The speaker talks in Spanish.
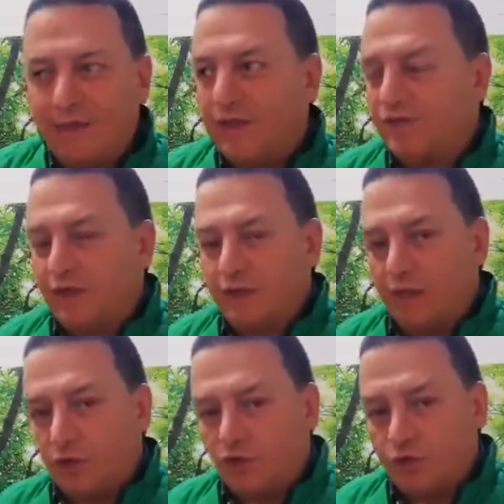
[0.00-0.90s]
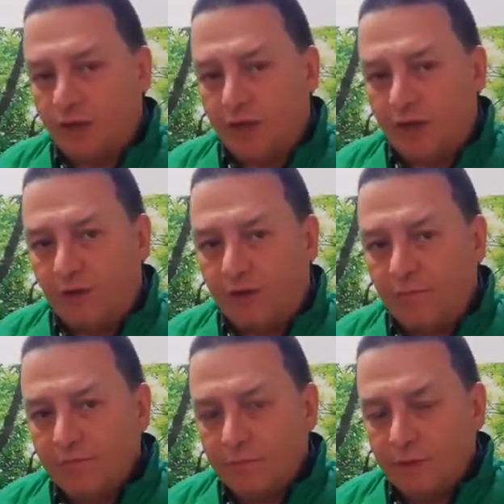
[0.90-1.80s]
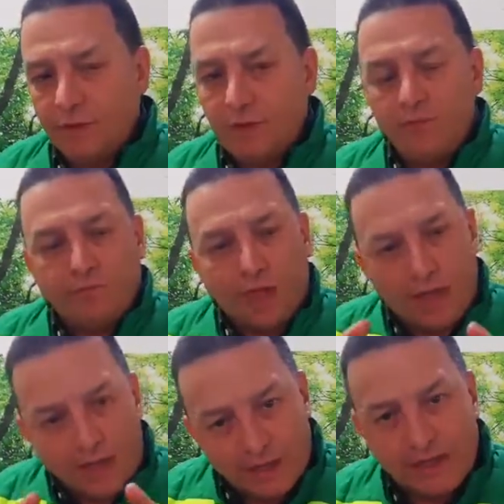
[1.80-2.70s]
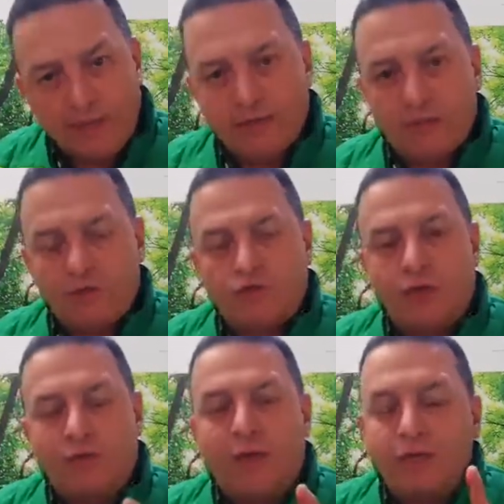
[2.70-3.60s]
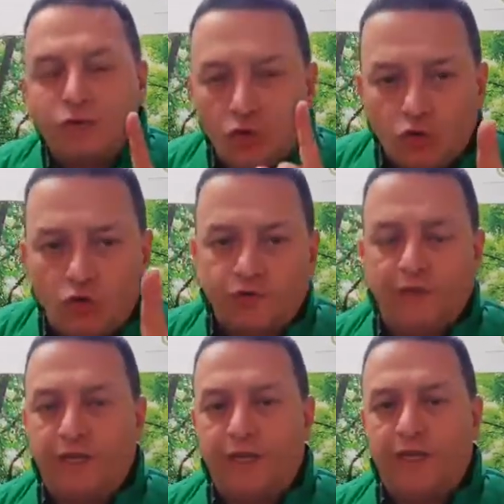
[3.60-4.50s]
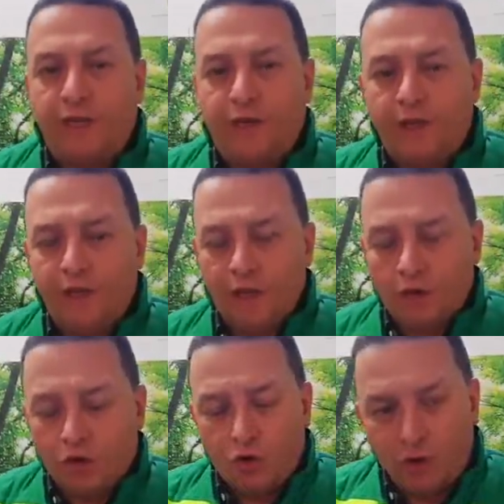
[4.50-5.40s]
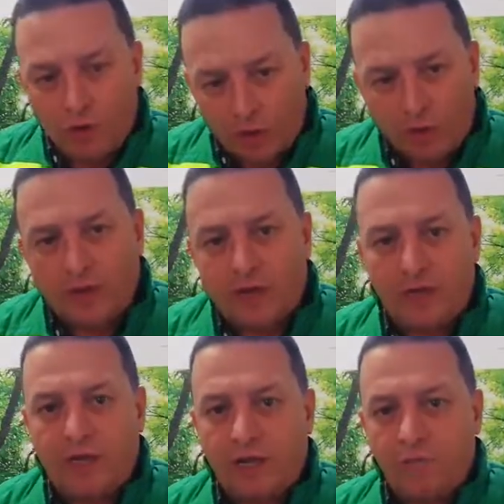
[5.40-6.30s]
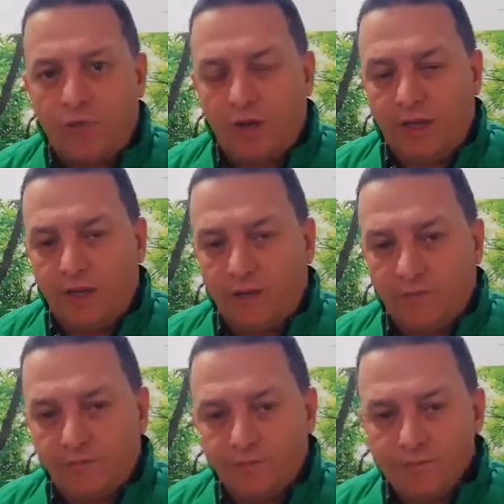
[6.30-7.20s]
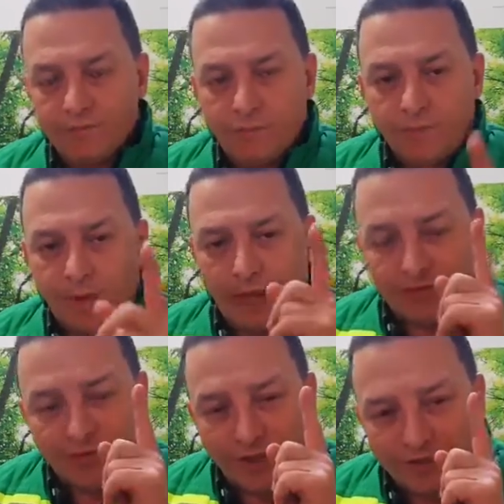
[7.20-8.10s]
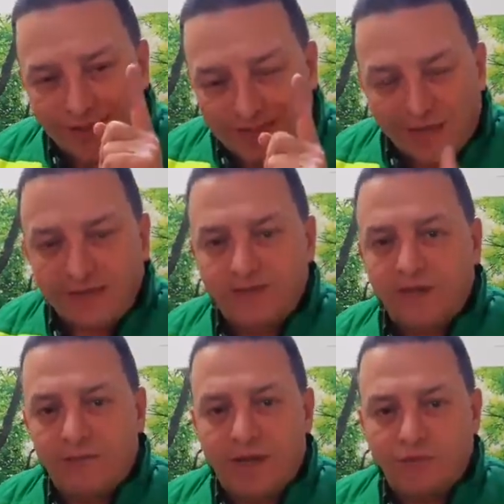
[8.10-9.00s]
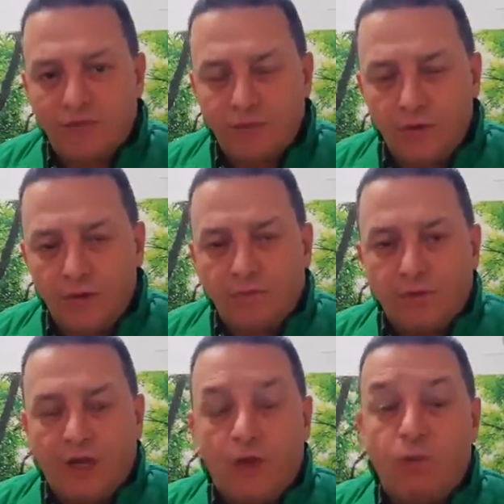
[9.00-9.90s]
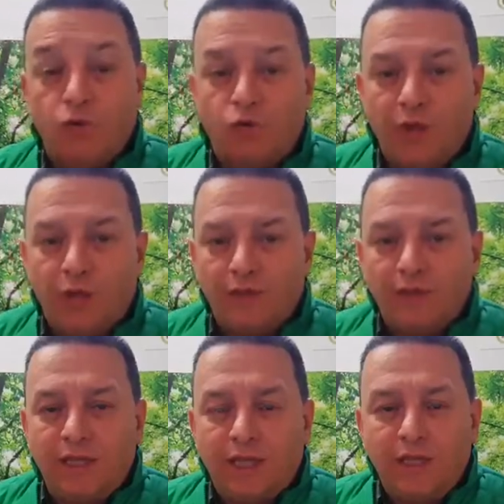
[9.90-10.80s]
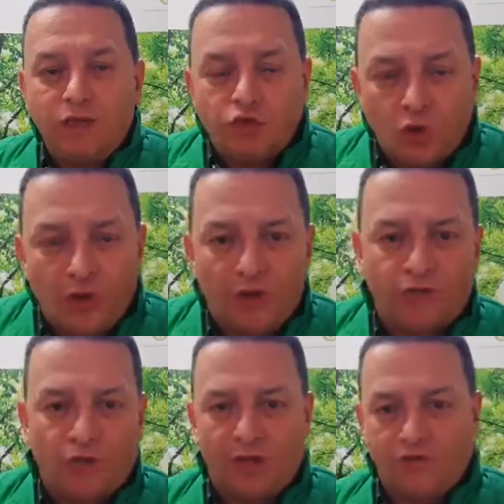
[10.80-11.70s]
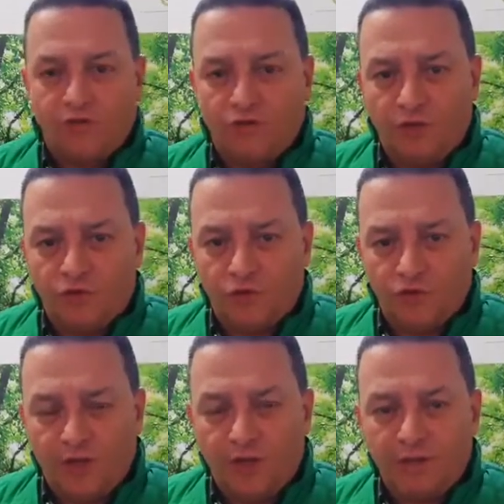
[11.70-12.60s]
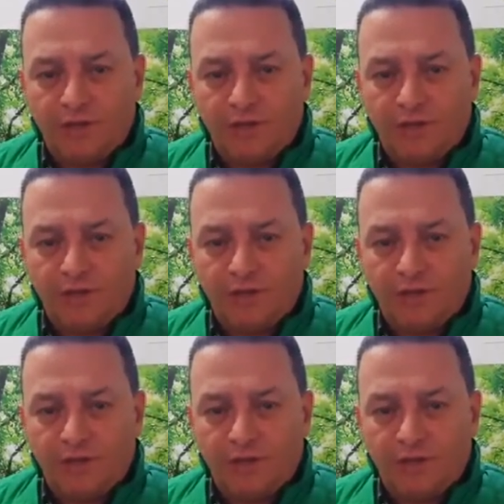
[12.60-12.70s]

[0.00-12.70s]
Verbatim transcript: de Santa Rosa de Cabal, a la gente de Los y todos los que tienen que ver con la cuenca de Campo Alegre. Hasta este 13 de mayo es la oportunidad que tienen todas las organizaciones sociales,